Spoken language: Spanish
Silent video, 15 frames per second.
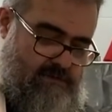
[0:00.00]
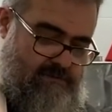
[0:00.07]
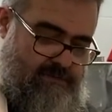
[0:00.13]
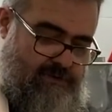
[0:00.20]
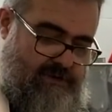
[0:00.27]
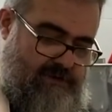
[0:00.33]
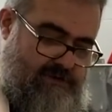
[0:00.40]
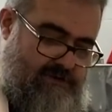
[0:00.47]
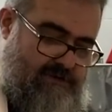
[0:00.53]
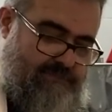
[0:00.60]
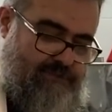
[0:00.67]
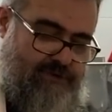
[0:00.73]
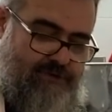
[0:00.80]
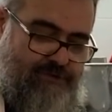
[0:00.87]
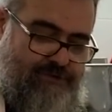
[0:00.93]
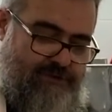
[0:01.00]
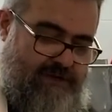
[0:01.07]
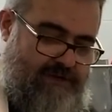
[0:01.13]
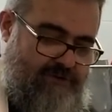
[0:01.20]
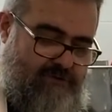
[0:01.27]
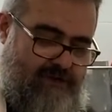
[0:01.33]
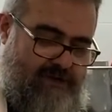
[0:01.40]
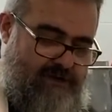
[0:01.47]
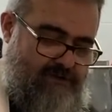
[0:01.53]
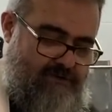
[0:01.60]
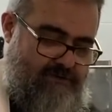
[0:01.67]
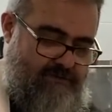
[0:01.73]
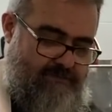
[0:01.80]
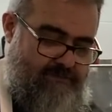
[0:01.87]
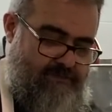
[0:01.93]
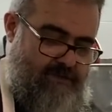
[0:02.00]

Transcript: porque se puede cocinar con calor